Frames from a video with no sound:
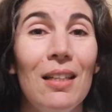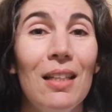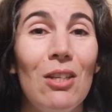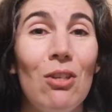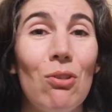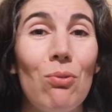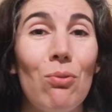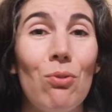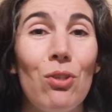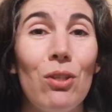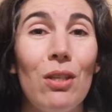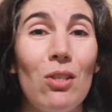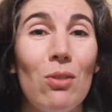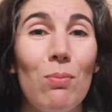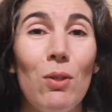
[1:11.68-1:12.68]
Isto, os
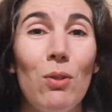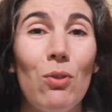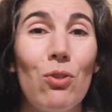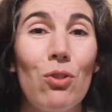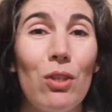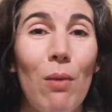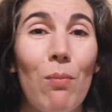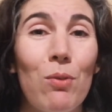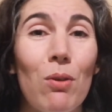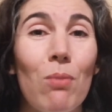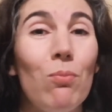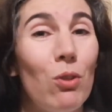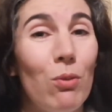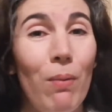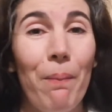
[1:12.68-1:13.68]
15 minutos de tempo são
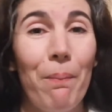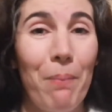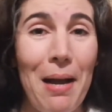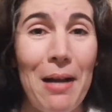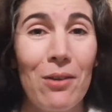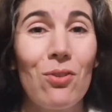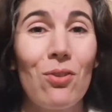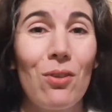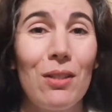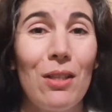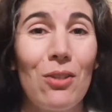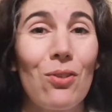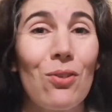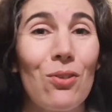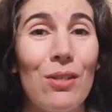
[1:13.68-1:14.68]
muito bem pagos quando
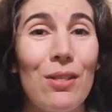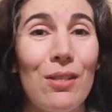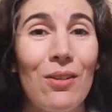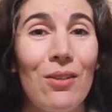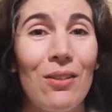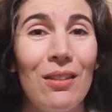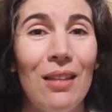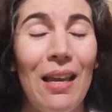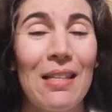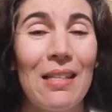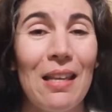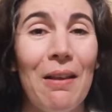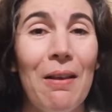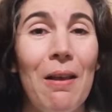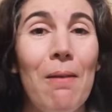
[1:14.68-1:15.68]
estas coisas
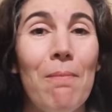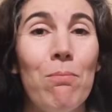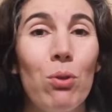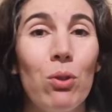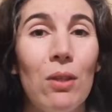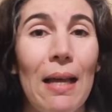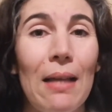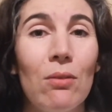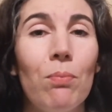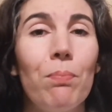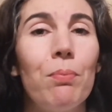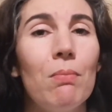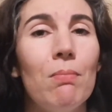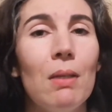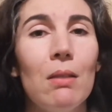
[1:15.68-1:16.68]
acontecem. Portanto,
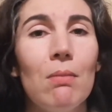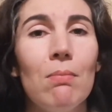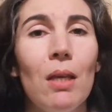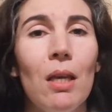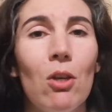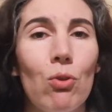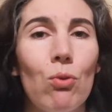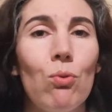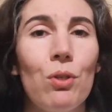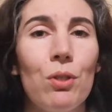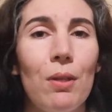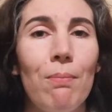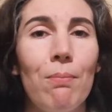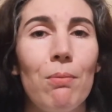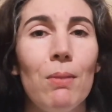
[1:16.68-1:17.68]
permite este curso
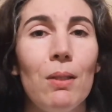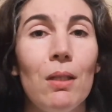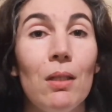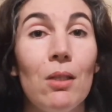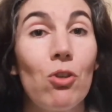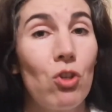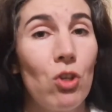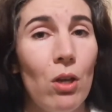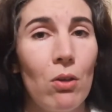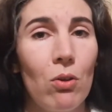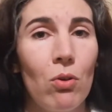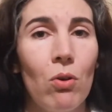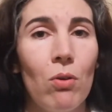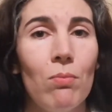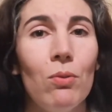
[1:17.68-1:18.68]
tem permitido crescer
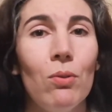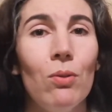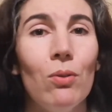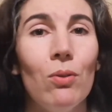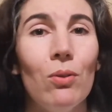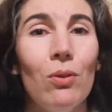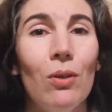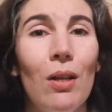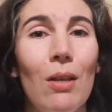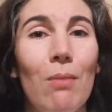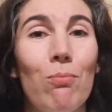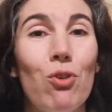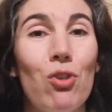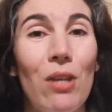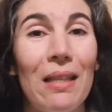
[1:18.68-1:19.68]
como
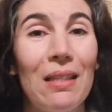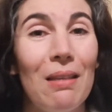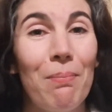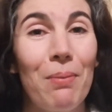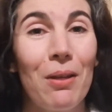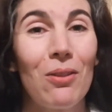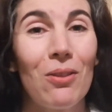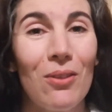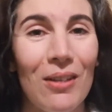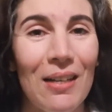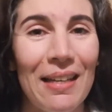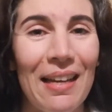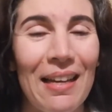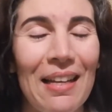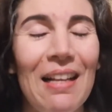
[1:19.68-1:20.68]
projeto
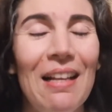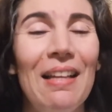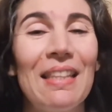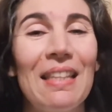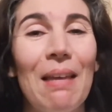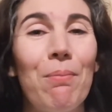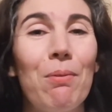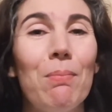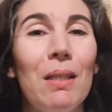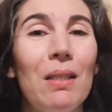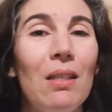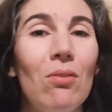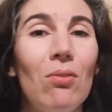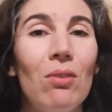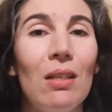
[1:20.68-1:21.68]
empreendedora, tem
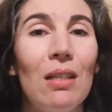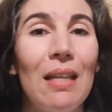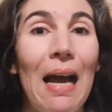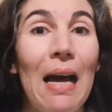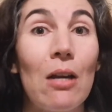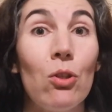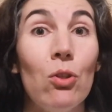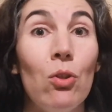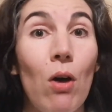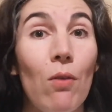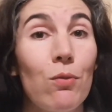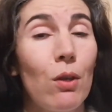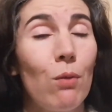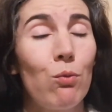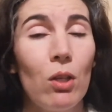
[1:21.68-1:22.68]
permitido criar
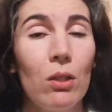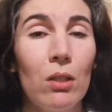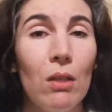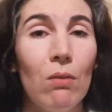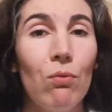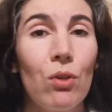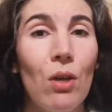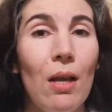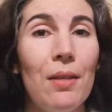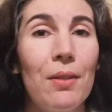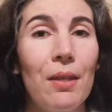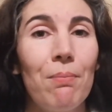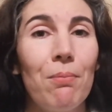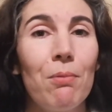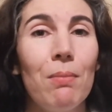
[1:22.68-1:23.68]
novos objetivos,
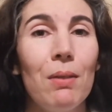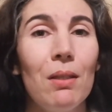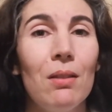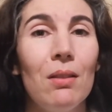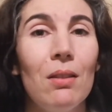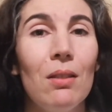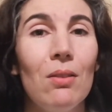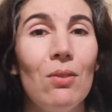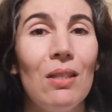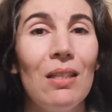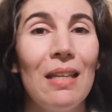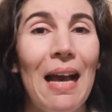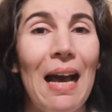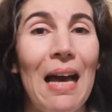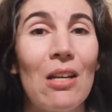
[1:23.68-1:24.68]
tem permitido
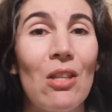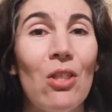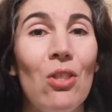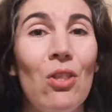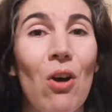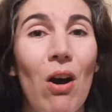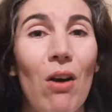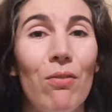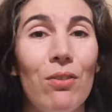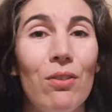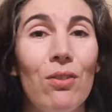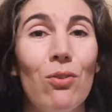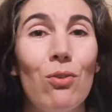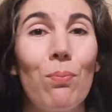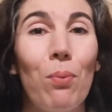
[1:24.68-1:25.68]
criar
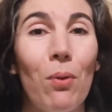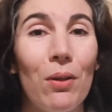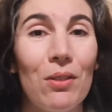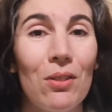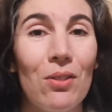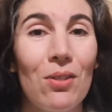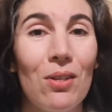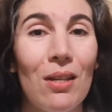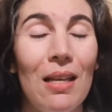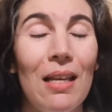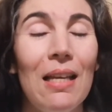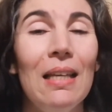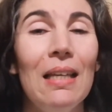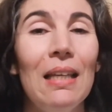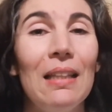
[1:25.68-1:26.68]
novas pontes
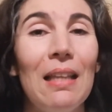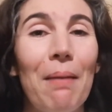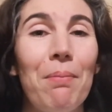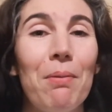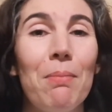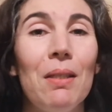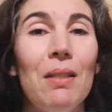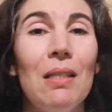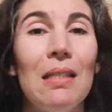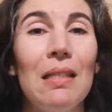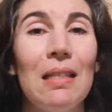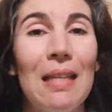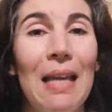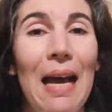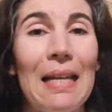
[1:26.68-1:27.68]
e tem permitido
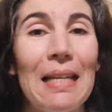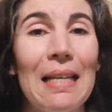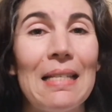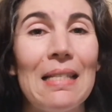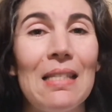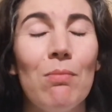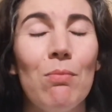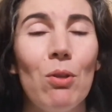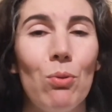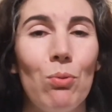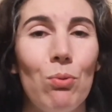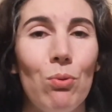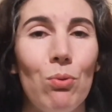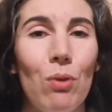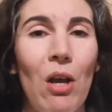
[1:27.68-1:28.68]
criar, acima de
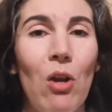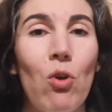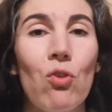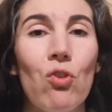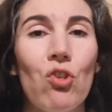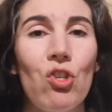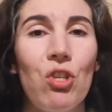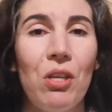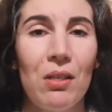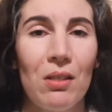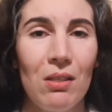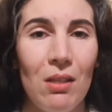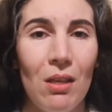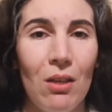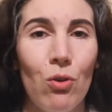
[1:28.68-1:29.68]
tudo, a
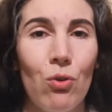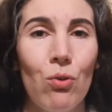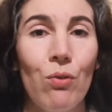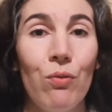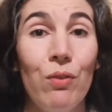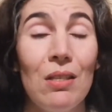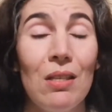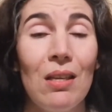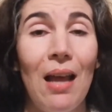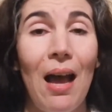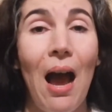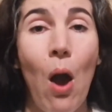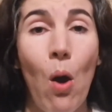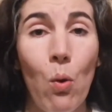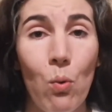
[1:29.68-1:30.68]
consciência que eu estou a fazer
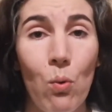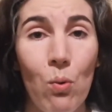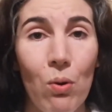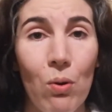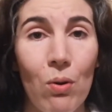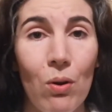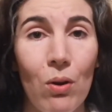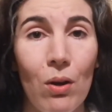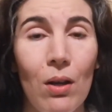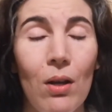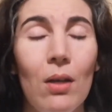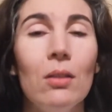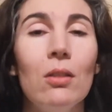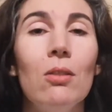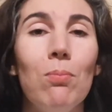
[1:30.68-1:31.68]
algo
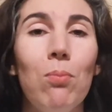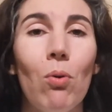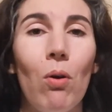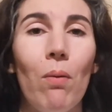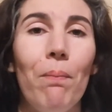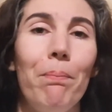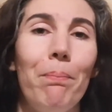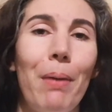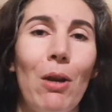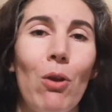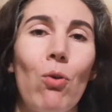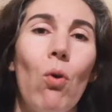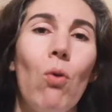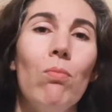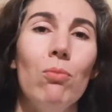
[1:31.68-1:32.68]
de bom para
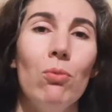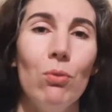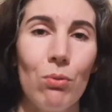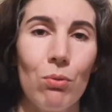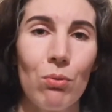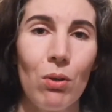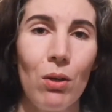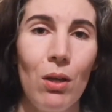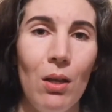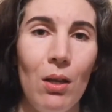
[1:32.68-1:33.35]
com o mundo.